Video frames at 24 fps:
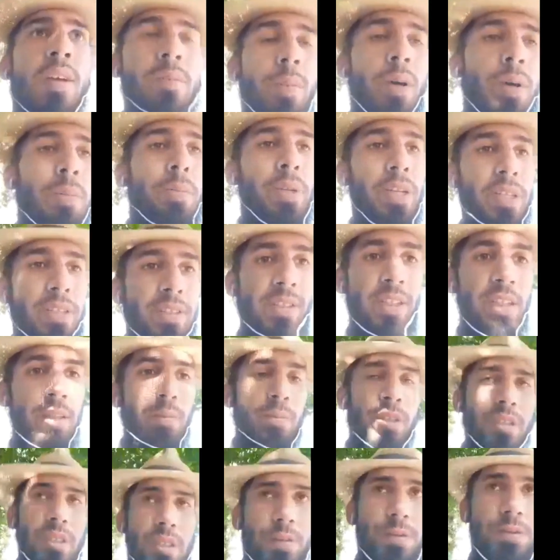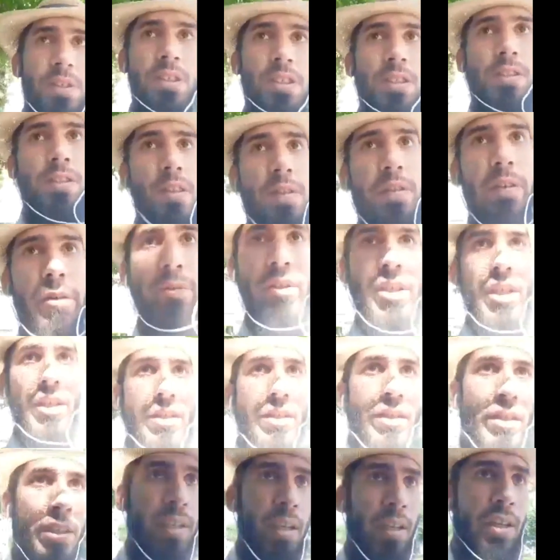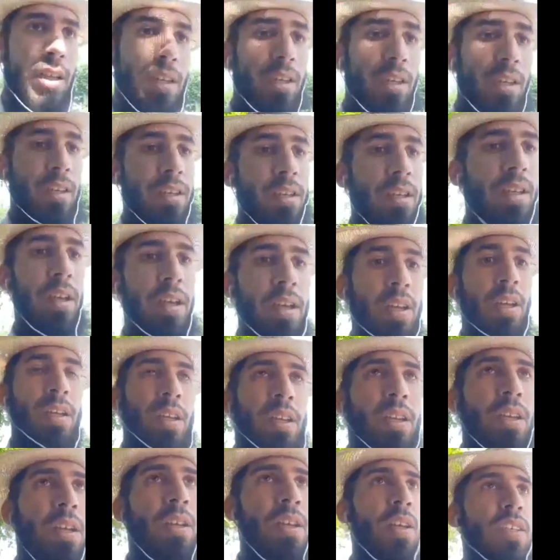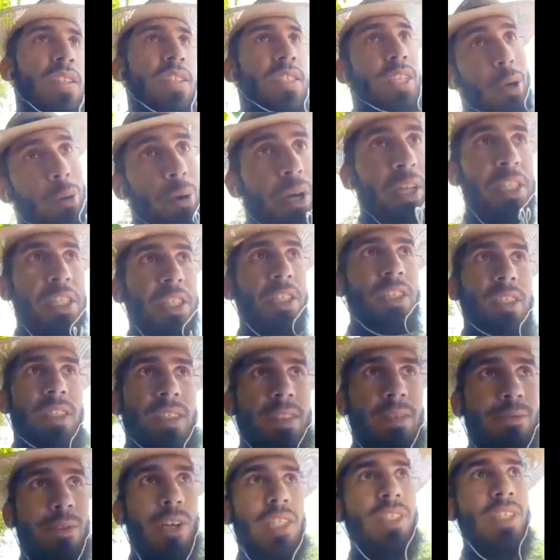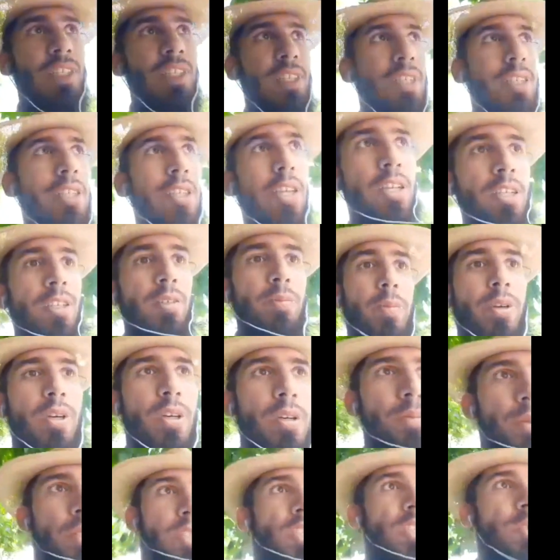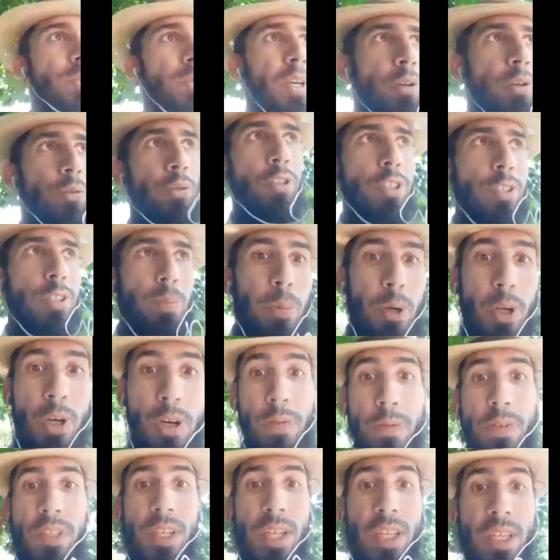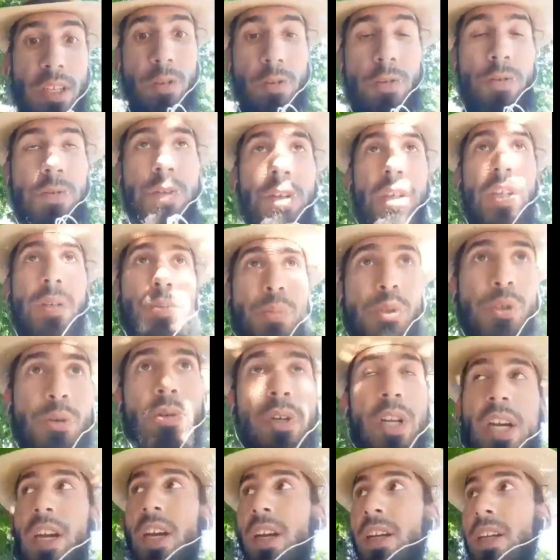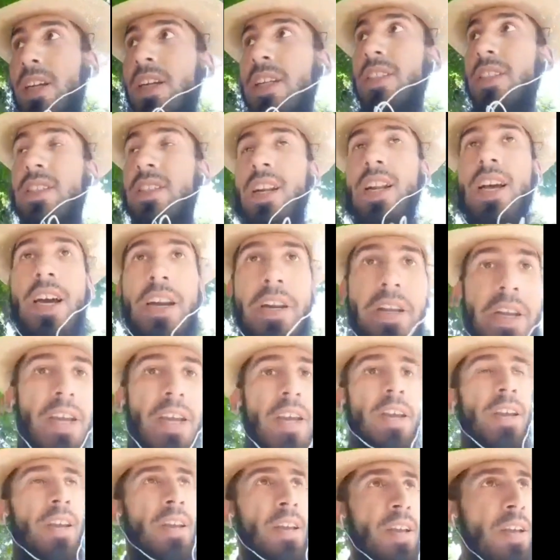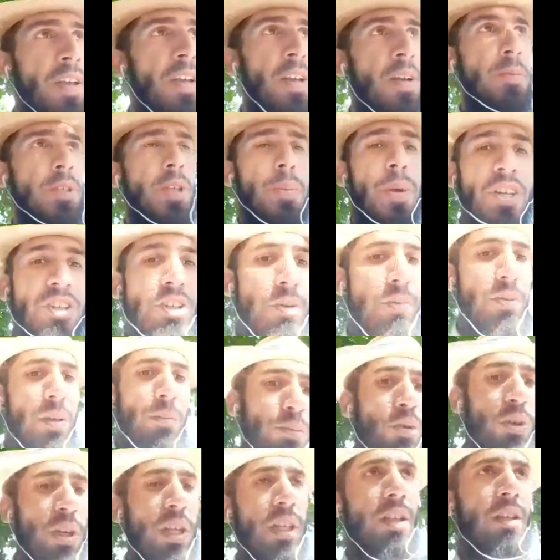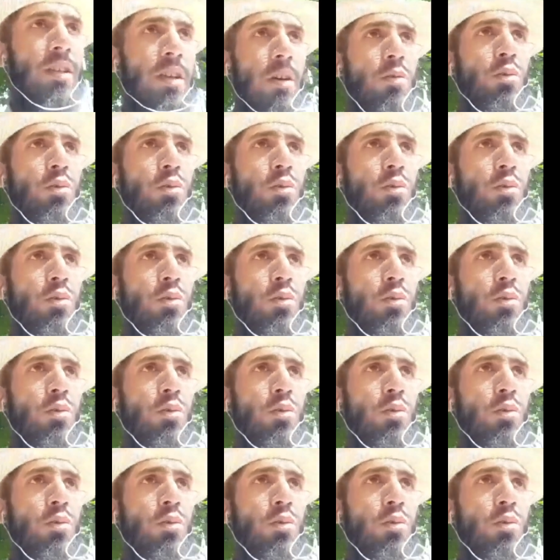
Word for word: pan prezydent będzie finansował nas, y, działaczy z własnej kieszeni, bo przecież ma już sporo wydatków y, biura, kancelarie, przepraszam, nie biura, tylko